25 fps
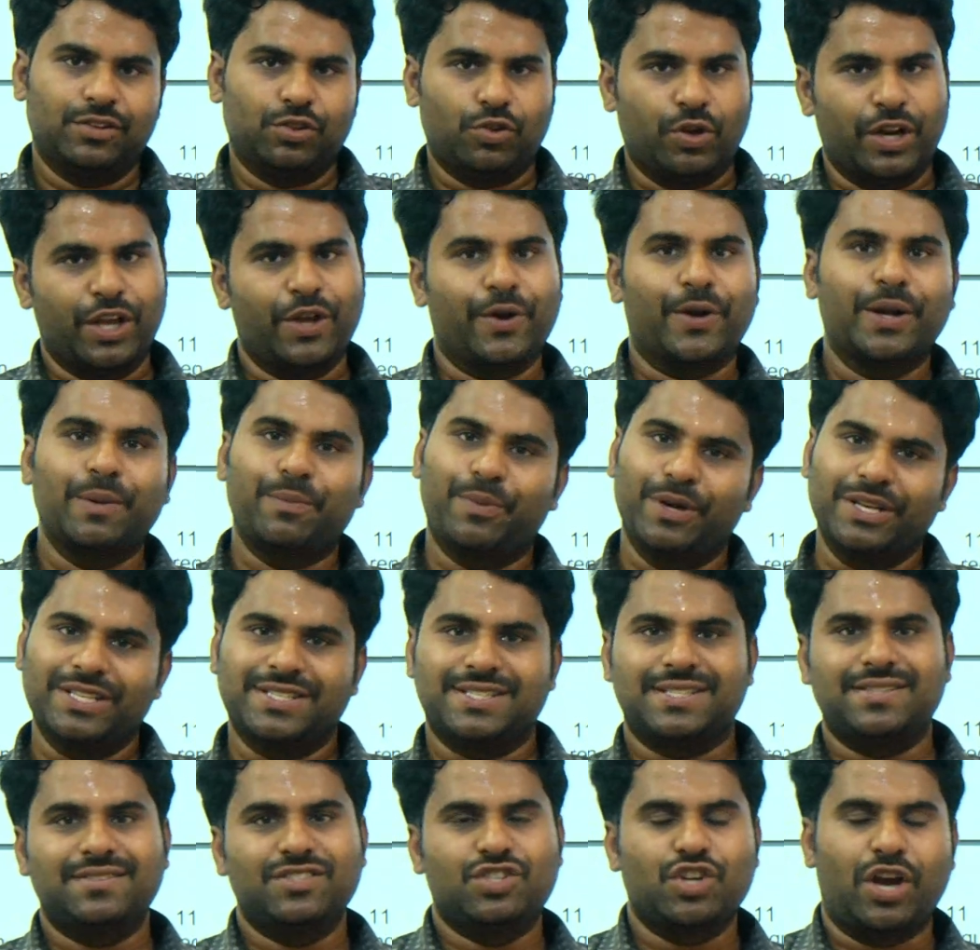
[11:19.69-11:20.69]
துணையோடு போய்
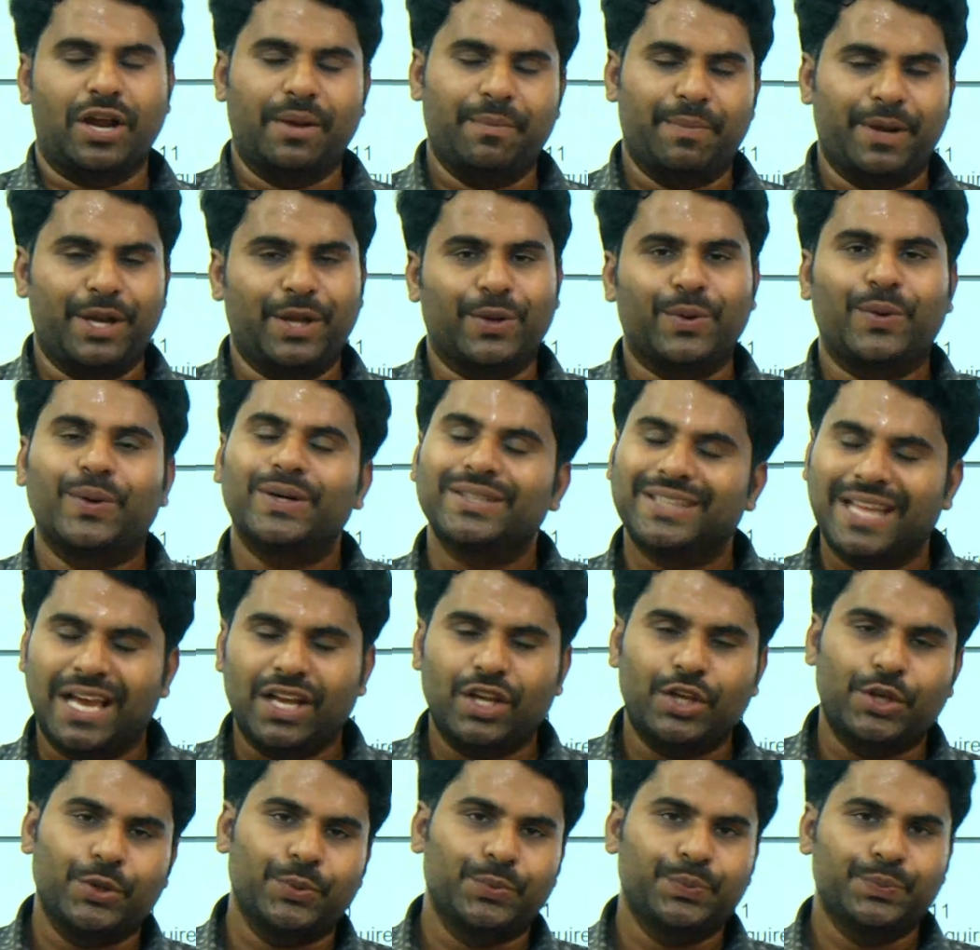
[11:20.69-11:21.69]
ஜாயின் பண்ணிக்கோங்க
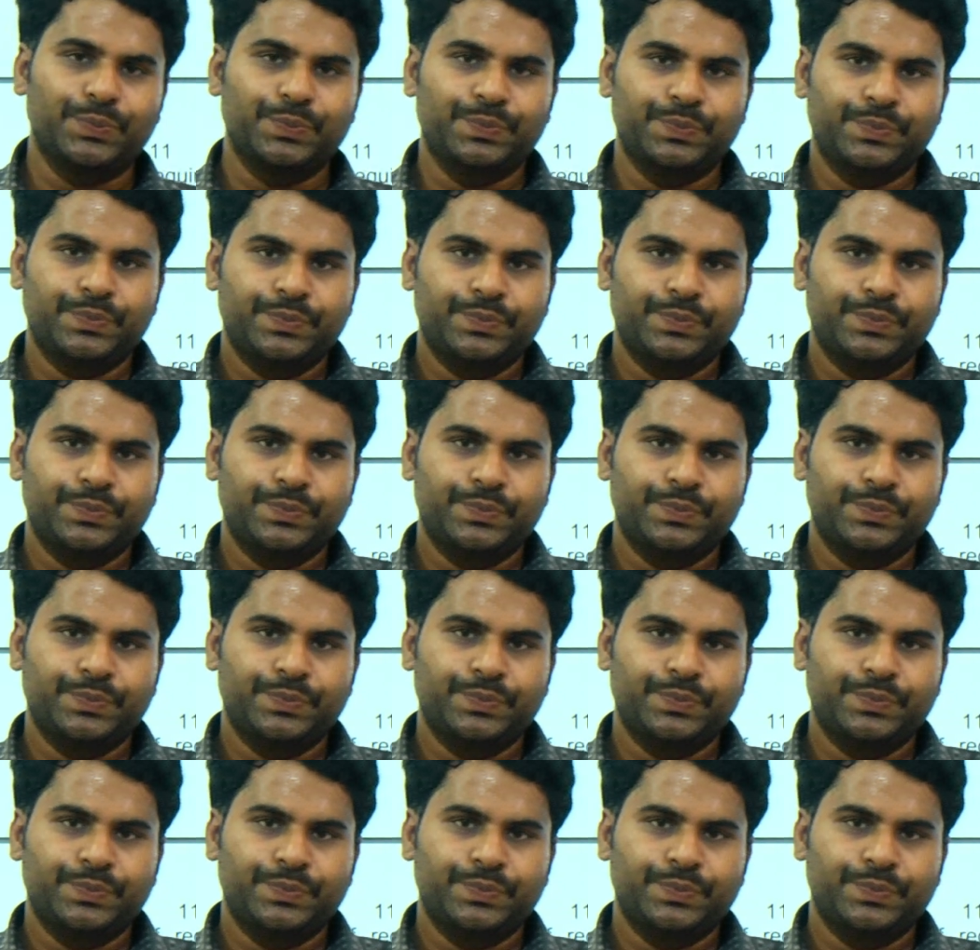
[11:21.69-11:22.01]
தேங்க்யூ